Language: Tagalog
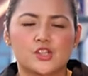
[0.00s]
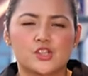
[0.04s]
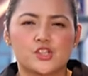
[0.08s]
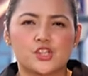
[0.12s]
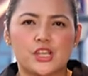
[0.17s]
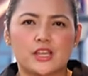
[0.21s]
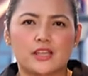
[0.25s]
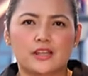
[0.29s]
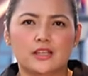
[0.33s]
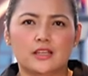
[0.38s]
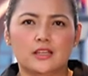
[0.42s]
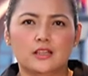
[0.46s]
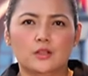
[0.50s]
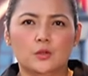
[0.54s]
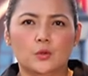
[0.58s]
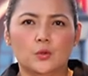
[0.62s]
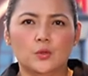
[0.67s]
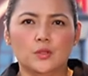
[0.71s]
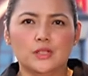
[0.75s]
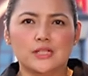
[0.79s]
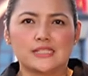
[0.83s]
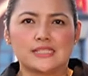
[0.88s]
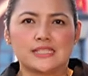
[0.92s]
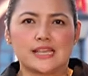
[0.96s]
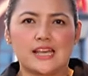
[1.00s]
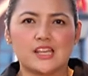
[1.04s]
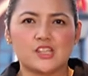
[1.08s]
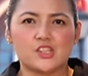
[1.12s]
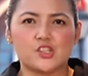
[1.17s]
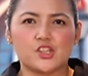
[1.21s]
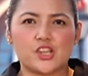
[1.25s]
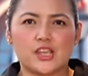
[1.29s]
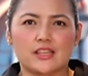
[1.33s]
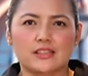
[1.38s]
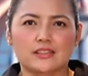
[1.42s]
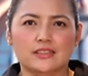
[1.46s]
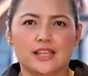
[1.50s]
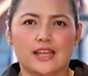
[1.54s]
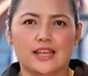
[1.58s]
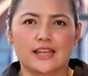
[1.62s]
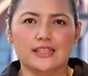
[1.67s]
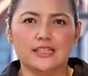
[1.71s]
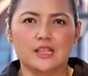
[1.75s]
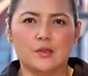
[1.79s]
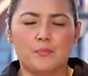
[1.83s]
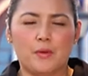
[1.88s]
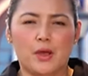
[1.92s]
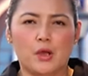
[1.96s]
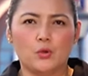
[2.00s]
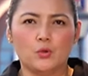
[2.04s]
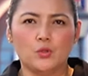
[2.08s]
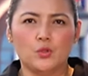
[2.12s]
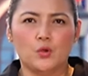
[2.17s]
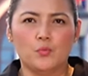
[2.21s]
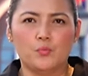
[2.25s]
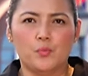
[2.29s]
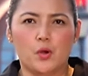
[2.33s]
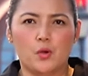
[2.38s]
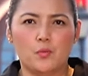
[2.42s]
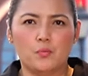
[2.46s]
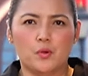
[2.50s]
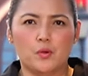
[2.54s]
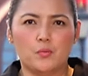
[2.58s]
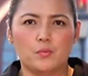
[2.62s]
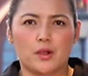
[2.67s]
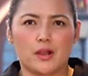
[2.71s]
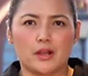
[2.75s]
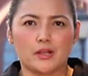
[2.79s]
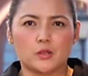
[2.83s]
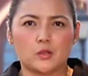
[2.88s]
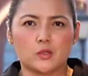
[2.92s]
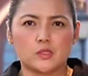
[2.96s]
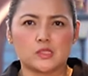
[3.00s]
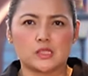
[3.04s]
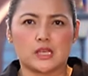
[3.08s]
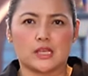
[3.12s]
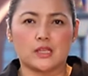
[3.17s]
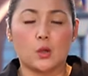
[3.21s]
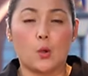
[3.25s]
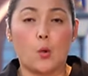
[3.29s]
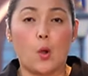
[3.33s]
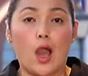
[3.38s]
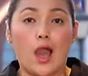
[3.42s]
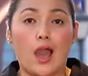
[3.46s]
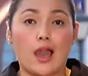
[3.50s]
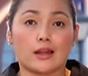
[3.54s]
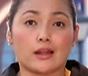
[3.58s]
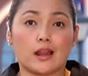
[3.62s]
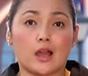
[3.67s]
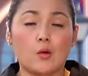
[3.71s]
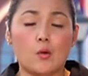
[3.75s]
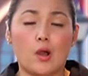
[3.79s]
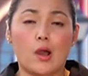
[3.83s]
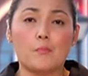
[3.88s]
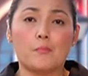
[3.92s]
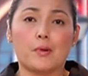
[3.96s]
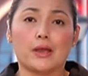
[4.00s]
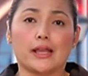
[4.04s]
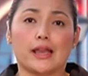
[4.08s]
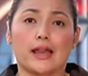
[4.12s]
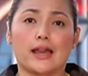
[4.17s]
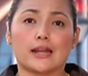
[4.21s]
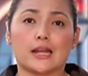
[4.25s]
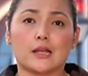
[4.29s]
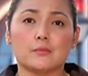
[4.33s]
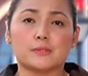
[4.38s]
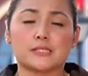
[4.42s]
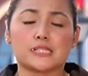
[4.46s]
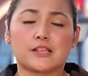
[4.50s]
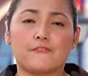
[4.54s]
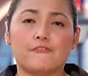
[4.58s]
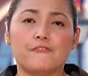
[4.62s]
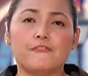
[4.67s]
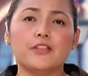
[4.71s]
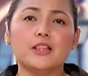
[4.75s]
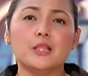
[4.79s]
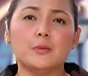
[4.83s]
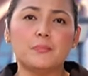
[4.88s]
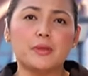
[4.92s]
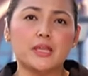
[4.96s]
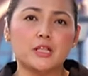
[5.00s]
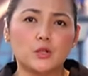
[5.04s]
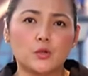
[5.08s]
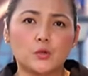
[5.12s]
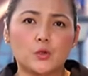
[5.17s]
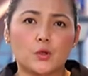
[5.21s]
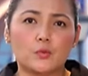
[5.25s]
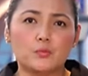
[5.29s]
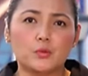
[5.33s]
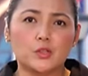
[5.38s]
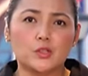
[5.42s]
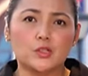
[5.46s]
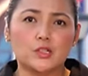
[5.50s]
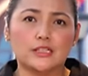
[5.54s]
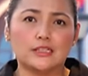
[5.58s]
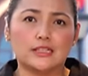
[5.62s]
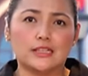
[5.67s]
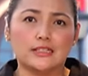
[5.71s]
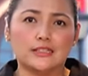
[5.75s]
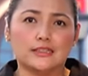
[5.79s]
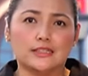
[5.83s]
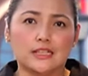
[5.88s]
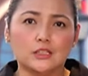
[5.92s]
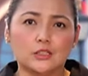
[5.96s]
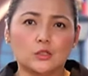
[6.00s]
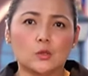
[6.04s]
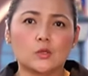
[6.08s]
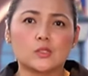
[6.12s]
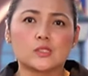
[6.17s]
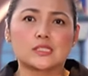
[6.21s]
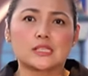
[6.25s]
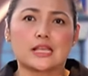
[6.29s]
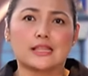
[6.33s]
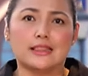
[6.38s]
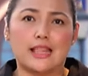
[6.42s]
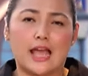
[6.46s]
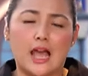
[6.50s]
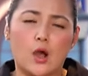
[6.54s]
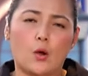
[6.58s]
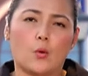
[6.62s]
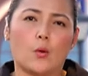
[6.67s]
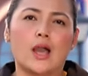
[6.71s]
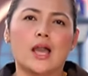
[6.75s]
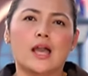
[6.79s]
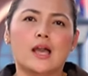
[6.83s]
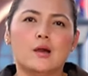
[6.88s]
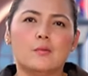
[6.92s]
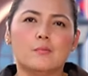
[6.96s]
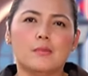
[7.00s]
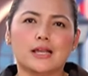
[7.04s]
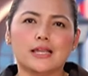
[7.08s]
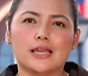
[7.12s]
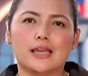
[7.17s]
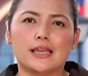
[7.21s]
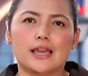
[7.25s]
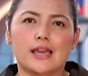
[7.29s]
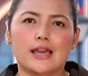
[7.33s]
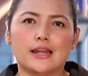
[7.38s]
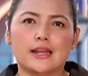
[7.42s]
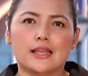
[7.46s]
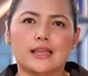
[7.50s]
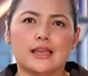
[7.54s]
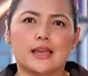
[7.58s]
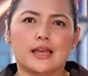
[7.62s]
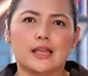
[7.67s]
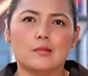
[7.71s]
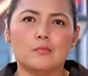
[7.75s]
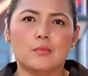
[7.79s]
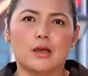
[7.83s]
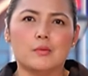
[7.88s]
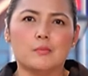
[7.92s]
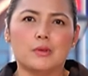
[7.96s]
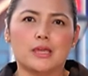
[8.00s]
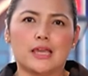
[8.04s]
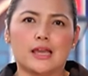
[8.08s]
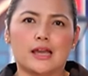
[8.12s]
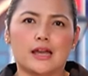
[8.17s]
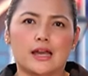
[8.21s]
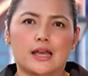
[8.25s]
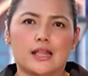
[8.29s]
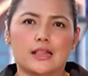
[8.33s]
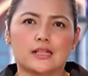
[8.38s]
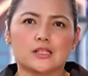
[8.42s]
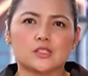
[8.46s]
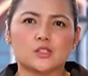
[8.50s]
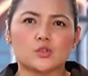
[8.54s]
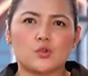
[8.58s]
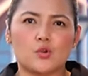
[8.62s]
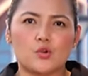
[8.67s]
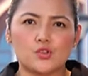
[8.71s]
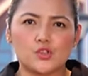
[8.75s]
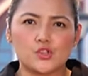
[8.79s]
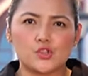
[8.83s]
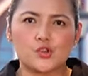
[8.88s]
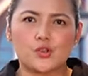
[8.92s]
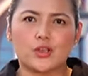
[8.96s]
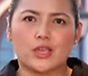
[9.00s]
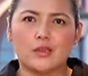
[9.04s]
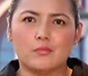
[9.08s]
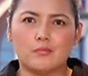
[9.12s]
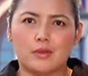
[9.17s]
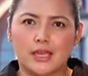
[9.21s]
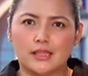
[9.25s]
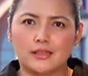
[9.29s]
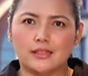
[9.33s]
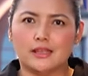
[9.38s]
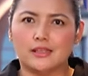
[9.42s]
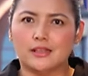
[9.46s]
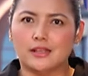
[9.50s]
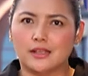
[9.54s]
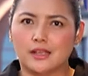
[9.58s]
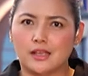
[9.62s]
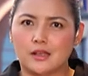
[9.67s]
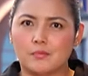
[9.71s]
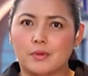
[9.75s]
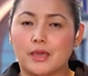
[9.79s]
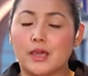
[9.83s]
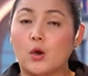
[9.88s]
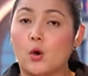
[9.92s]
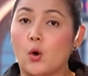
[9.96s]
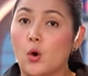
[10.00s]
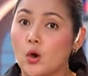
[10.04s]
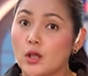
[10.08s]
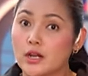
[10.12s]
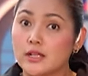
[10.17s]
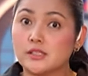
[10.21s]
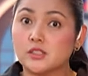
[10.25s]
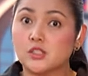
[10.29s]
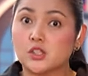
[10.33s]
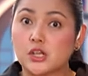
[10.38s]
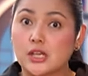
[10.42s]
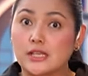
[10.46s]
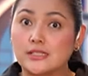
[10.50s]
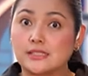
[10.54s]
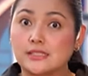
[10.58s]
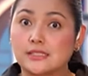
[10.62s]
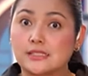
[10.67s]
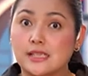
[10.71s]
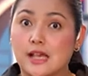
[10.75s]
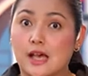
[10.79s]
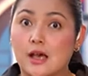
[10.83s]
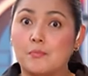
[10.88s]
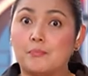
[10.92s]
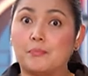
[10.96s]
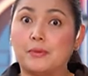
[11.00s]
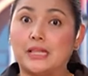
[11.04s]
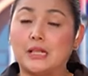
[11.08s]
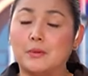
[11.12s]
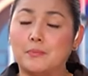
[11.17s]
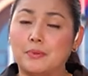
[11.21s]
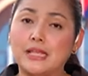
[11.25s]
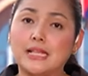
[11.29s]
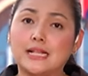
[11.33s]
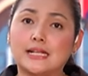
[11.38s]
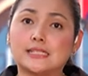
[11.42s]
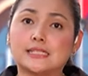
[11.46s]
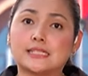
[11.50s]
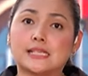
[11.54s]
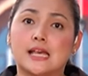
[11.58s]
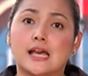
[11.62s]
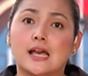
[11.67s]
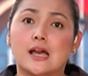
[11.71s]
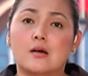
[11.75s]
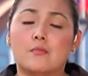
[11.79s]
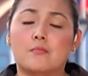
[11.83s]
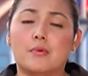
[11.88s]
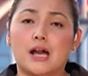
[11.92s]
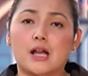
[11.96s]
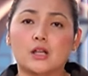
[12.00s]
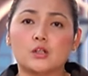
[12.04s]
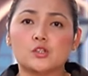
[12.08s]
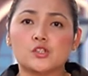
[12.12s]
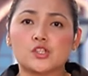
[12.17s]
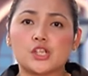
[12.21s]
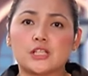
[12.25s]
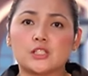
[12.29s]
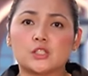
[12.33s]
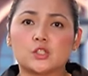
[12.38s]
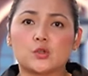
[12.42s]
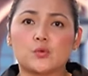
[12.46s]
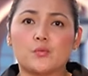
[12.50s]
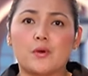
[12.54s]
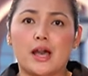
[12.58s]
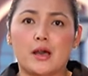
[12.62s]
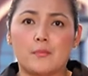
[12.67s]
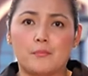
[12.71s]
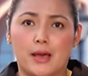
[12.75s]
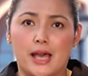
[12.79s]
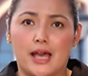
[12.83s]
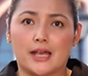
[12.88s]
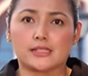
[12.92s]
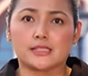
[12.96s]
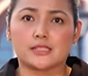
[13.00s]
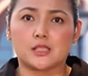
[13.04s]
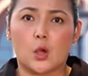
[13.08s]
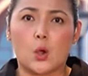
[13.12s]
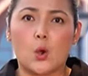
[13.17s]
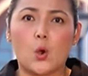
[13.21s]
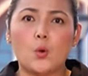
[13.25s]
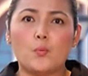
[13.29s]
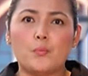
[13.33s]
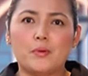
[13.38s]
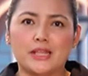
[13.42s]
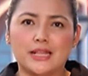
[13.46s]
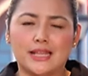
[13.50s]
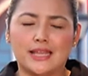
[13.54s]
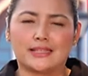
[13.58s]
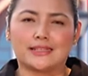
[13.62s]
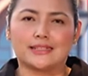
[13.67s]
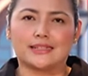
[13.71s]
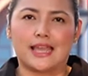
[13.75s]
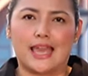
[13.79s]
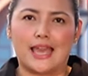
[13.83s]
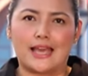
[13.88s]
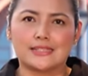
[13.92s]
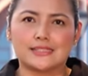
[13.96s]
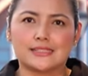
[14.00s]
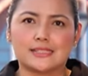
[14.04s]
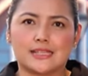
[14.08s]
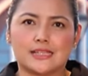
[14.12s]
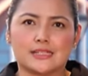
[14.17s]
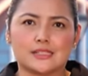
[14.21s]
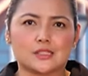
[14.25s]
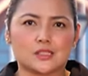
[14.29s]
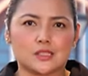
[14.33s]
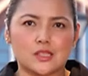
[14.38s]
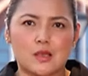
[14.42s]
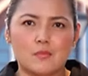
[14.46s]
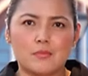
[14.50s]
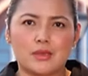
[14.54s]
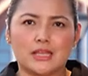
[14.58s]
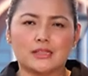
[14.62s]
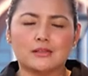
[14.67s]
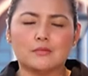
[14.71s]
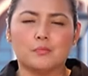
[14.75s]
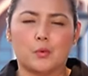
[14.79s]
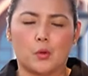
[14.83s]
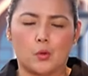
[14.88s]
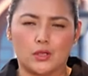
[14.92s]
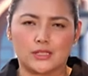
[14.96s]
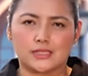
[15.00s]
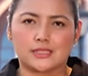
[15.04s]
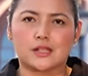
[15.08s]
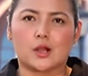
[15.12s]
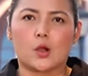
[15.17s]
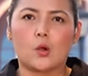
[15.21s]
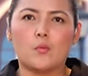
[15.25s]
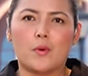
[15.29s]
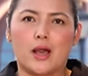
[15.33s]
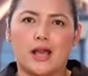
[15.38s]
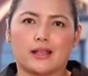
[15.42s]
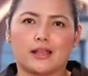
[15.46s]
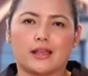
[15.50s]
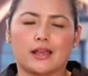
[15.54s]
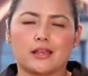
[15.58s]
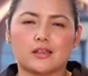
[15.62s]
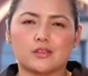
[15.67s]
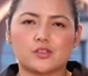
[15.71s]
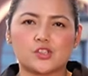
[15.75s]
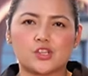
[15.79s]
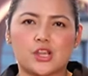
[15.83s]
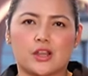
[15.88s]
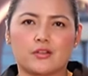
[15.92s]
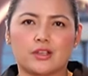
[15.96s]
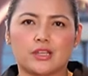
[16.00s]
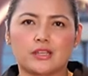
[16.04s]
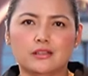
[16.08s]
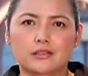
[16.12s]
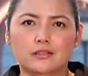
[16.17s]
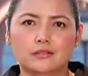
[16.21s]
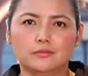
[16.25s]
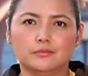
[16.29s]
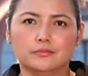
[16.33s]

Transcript: Cheryl, una sa agenda ni Pangulong Bongbong Marcos ngayong araw ang pagharap sa Filipino community dito sa Lao. Mangyayari yan mamayang alas 8.30 ng gabi oras dyan sa Pilipinas bago siya sumabak sa opening ng ASEAN Summit bukas ng umaga. Cheryl?